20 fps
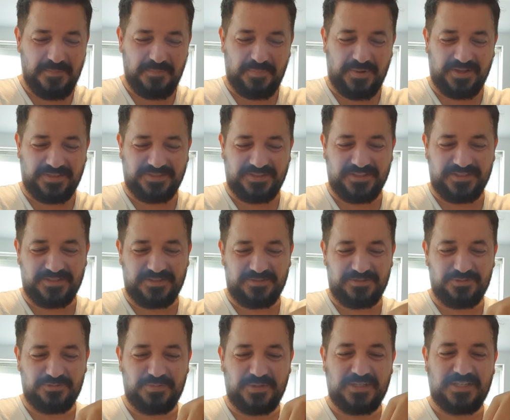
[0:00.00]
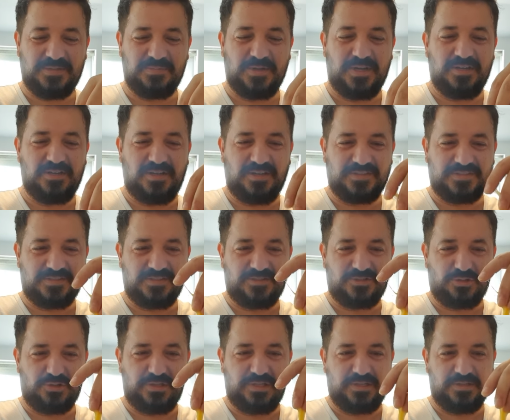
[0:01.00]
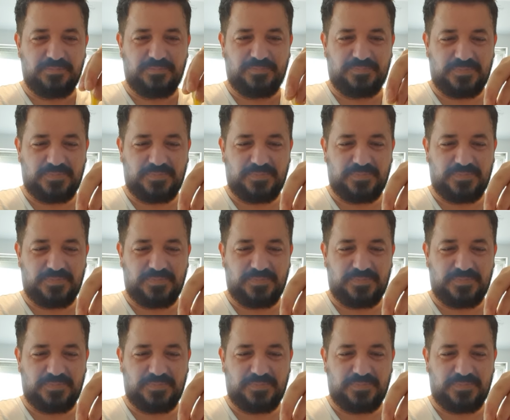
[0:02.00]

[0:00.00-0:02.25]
patladı. Dur bakayım yani. Aslında şöyle